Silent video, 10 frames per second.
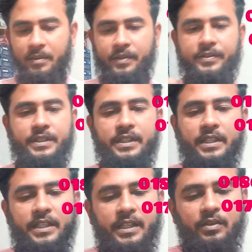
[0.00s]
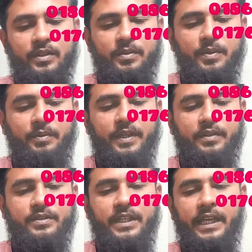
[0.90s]
এবার যে রিলটা নিয়ে কথা বলবো এটা
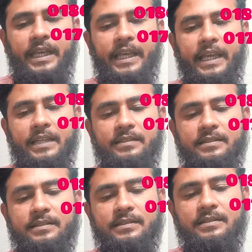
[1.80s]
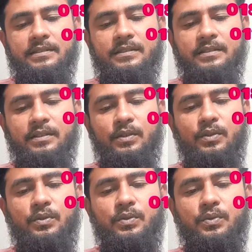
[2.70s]
হচ্ছে এ এস
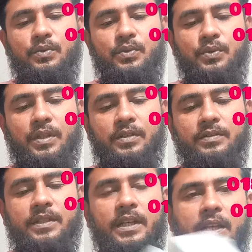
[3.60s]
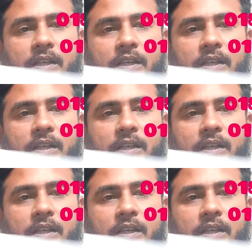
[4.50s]
টু থাউজেন্ড